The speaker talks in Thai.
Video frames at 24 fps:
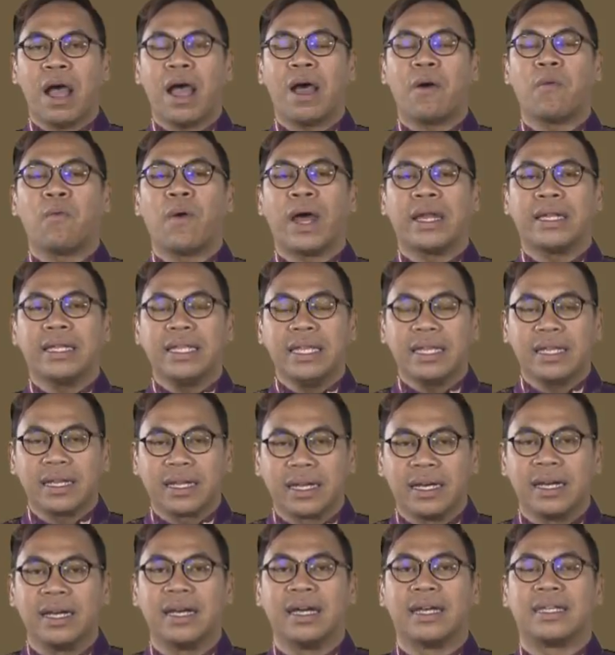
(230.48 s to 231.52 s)
ว่าวัดที่
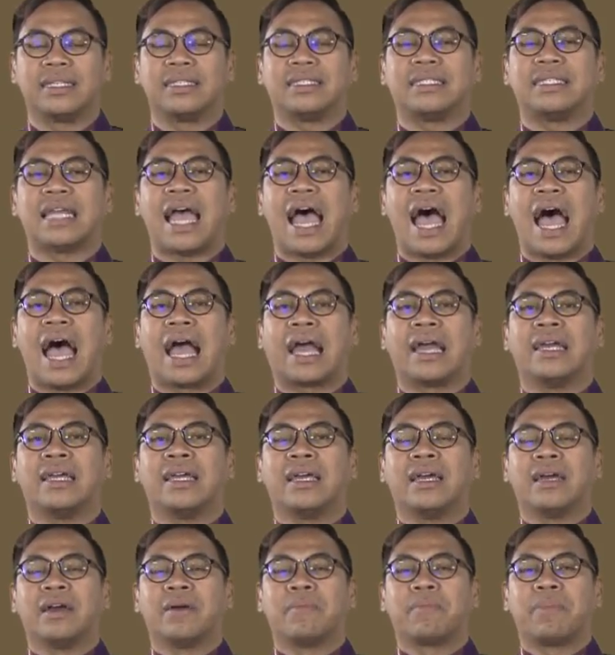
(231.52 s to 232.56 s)
เกิดจาก
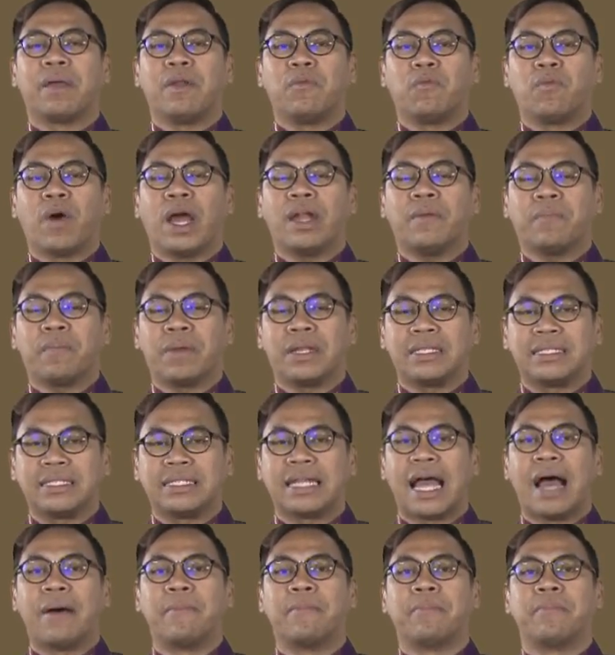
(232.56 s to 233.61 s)
เป็นวัดประ
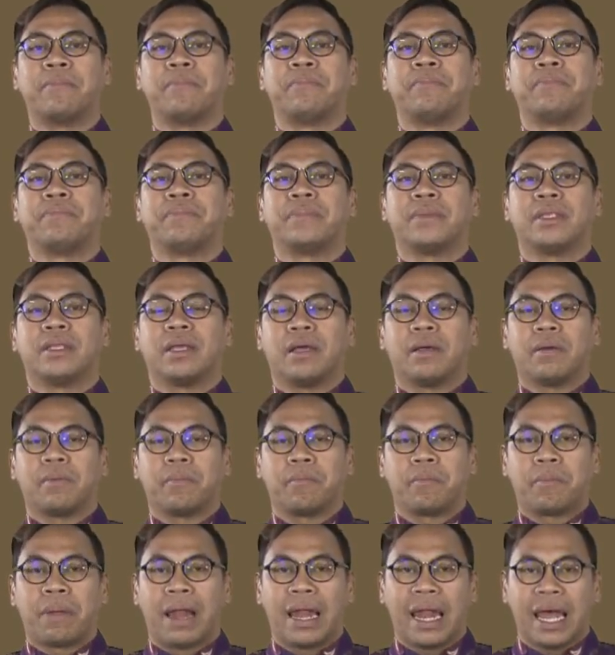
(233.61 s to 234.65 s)

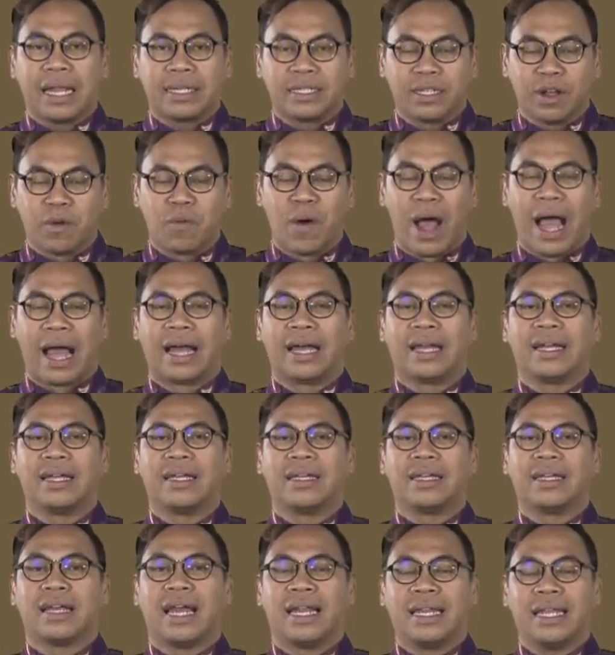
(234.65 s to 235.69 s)
จำพระราชวัง
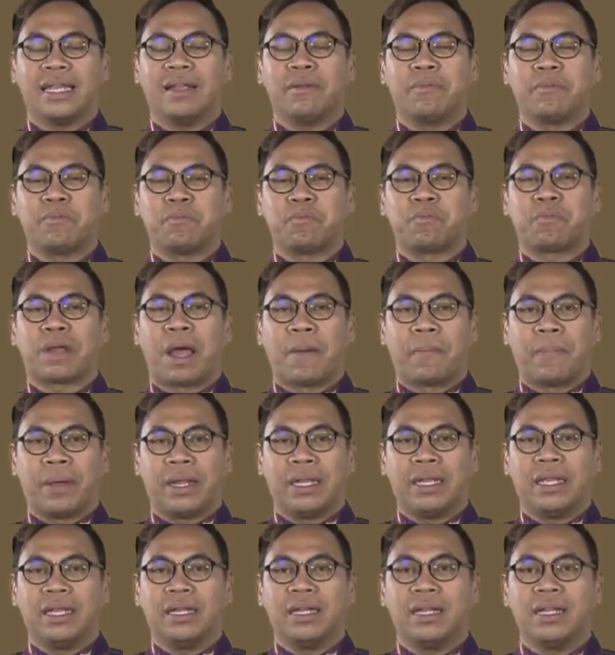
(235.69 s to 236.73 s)
อันนี้กลับไป
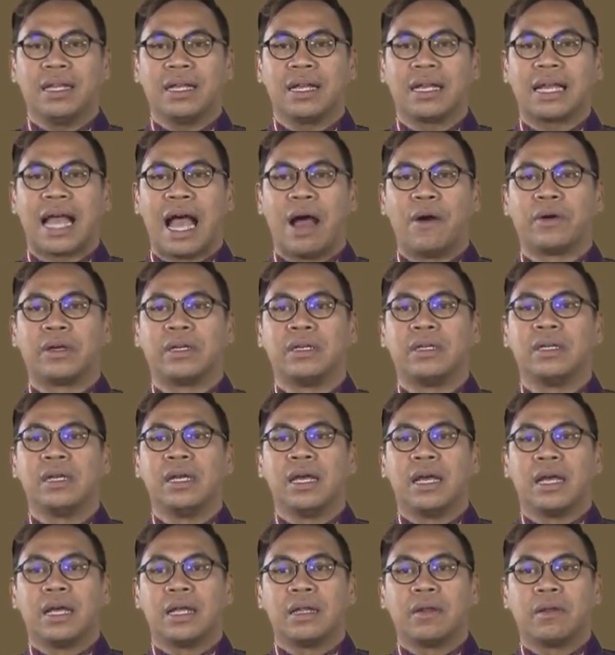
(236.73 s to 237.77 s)
ที่เรื่องเก่าคือ
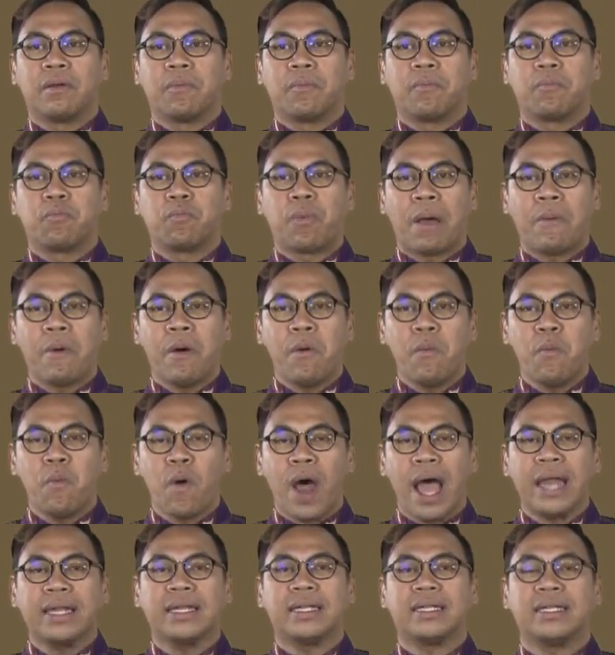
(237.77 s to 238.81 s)
แปลว่า
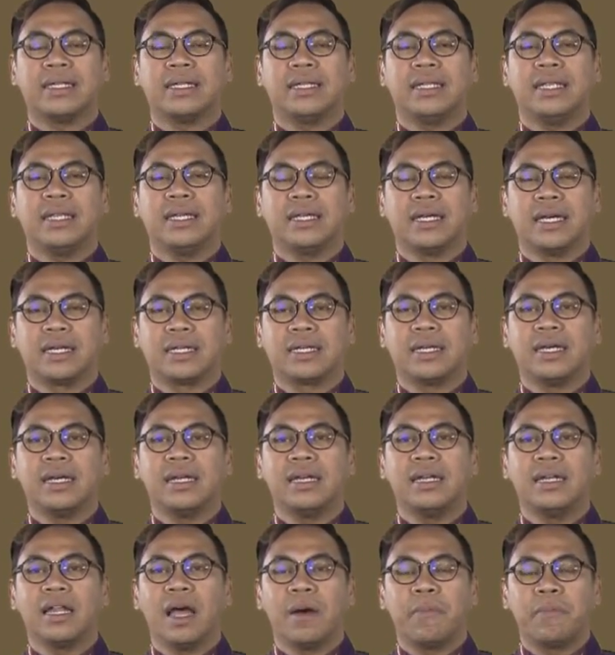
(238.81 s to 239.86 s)
วัดที่เกิดขึ้
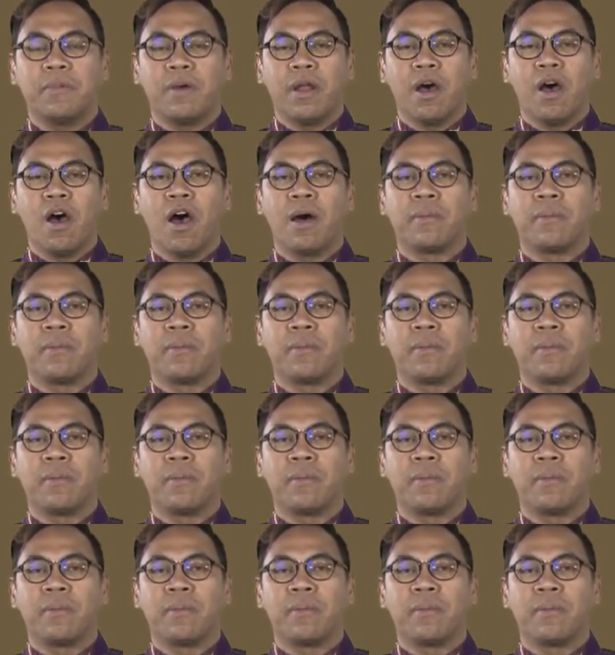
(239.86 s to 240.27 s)
นรอ